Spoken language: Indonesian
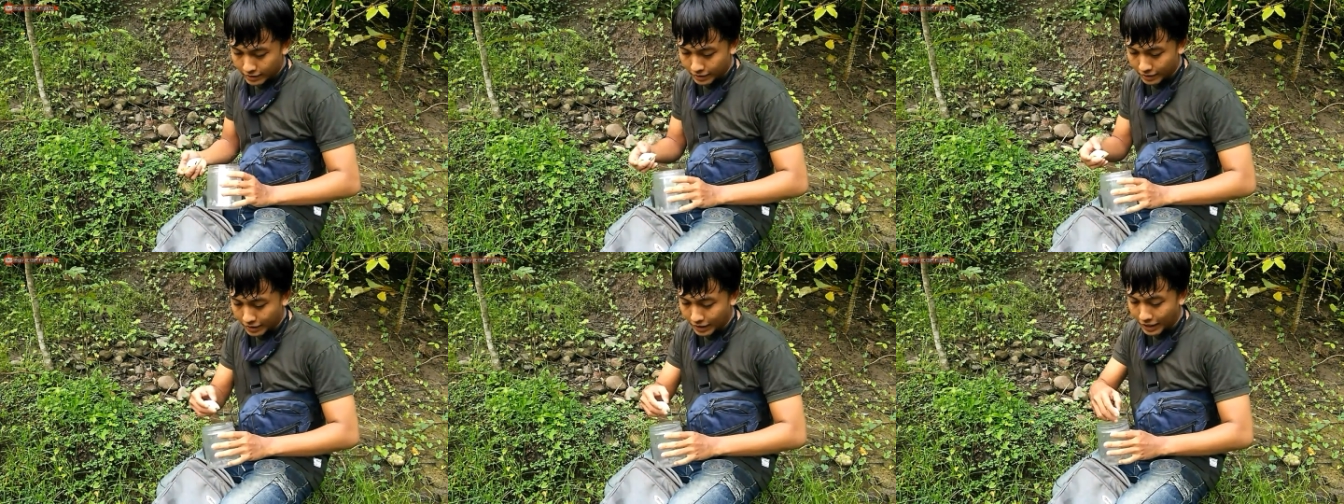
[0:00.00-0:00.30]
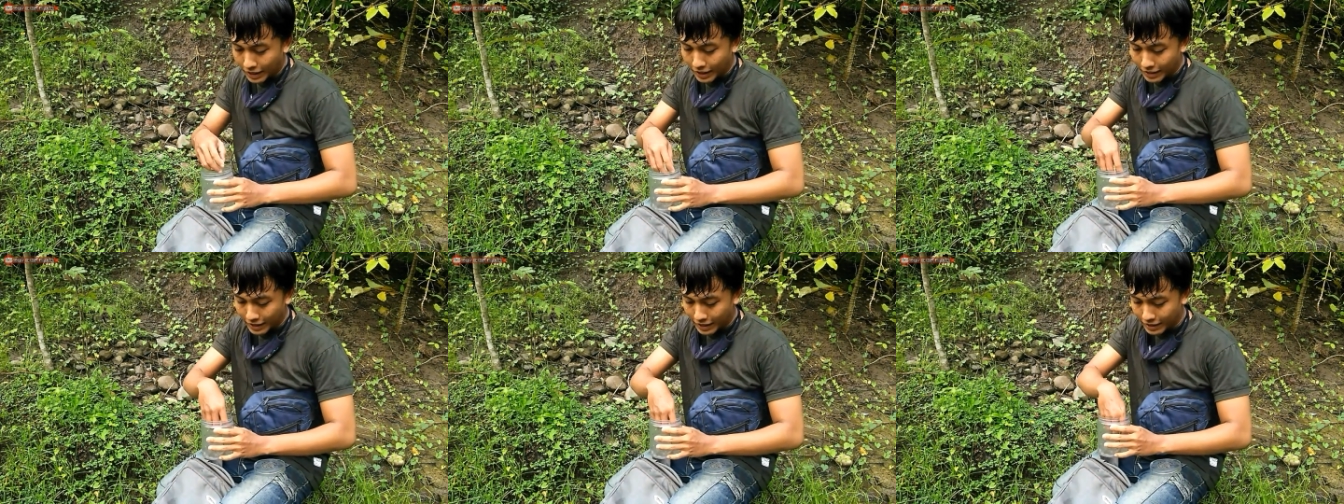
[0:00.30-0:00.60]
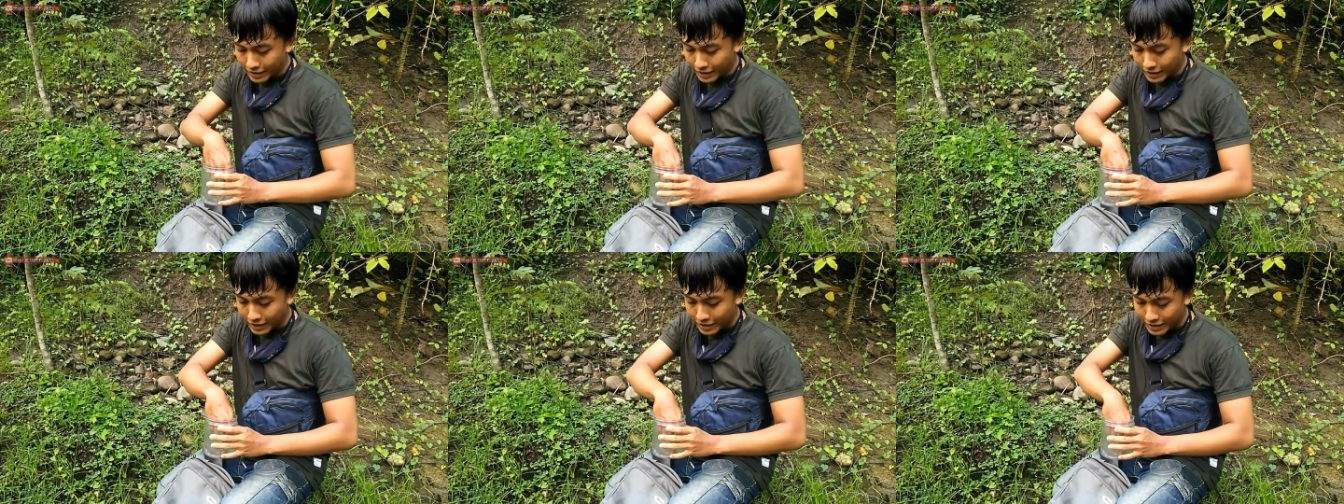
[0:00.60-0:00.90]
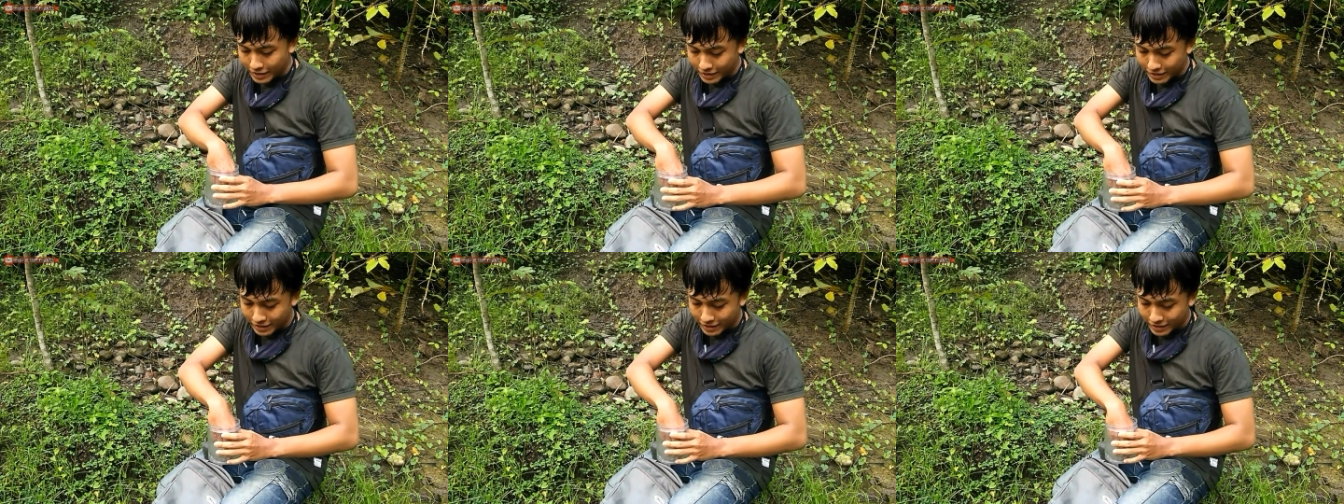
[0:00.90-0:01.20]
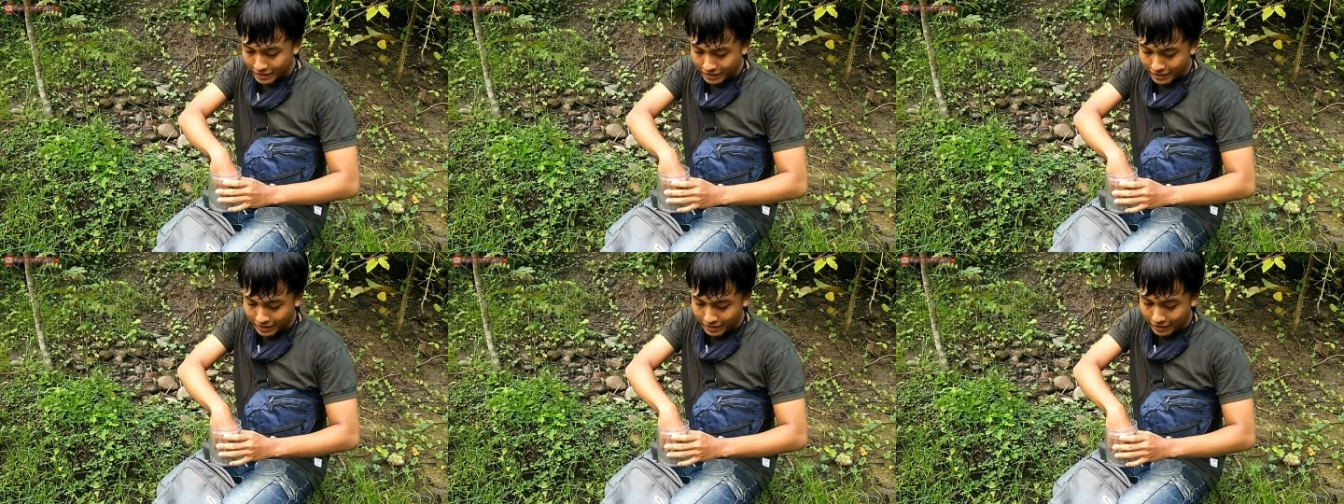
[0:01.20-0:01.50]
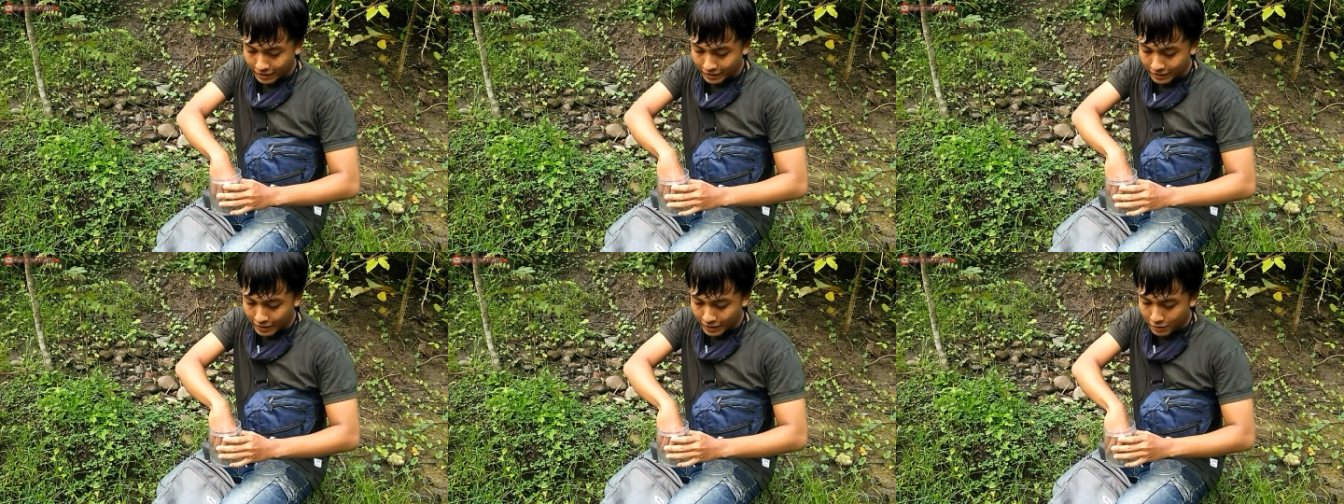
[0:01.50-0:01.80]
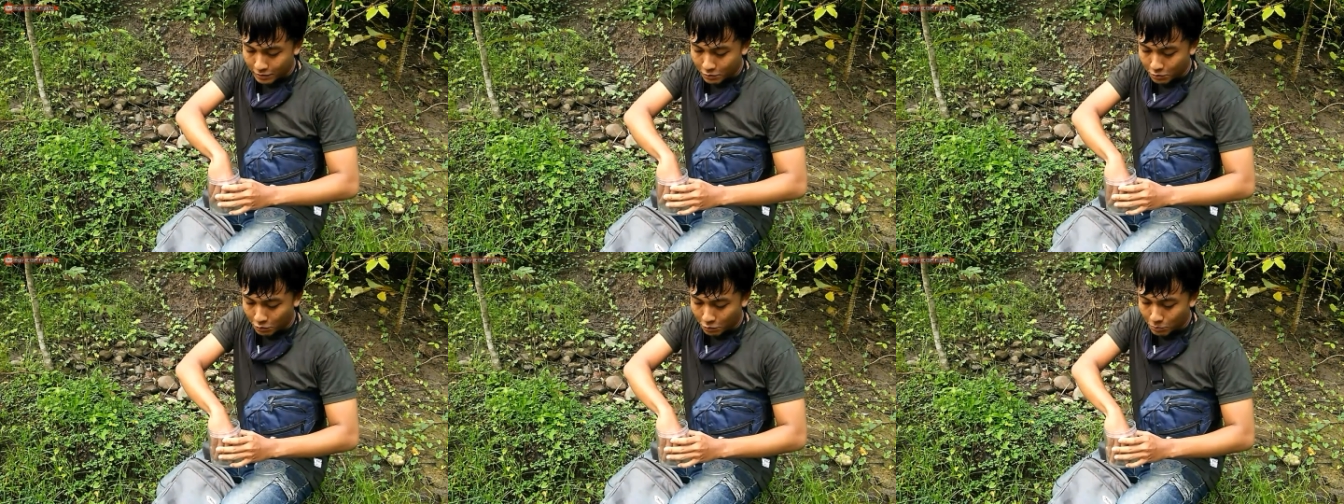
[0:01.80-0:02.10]
sendirian jadi kita
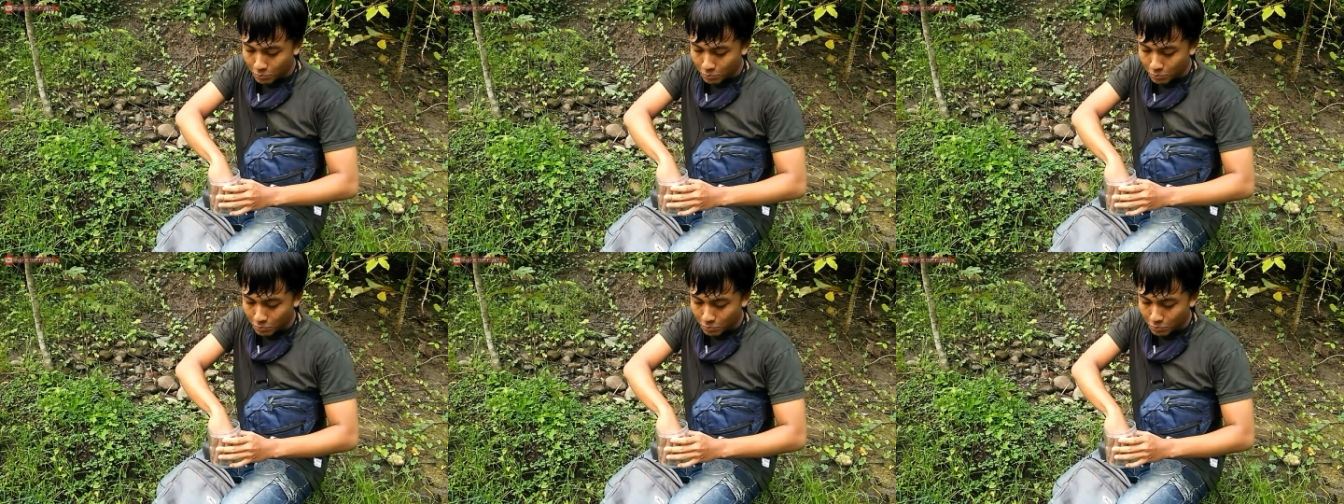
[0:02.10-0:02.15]
cukup